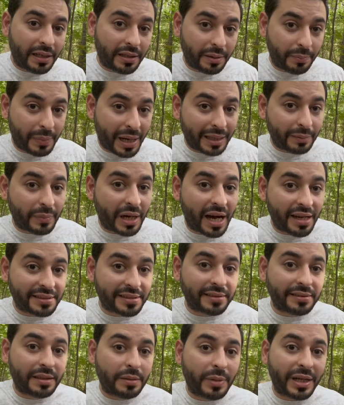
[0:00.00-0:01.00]
بعد ما
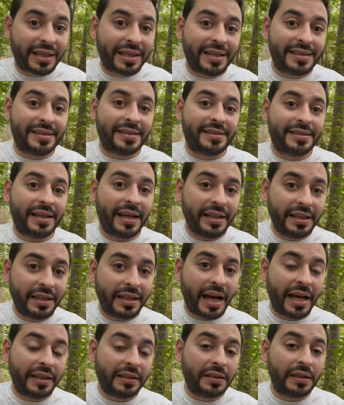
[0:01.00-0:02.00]
حصد المركز الثاني
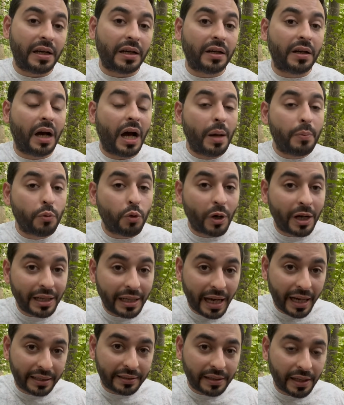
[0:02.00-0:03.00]
رح يتلقى
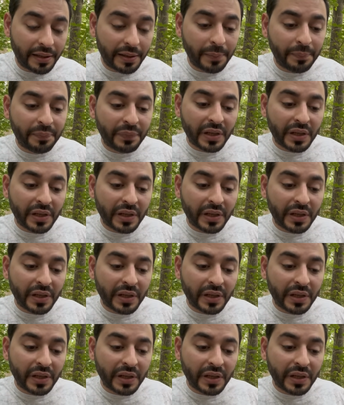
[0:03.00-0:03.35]
اموال اكثر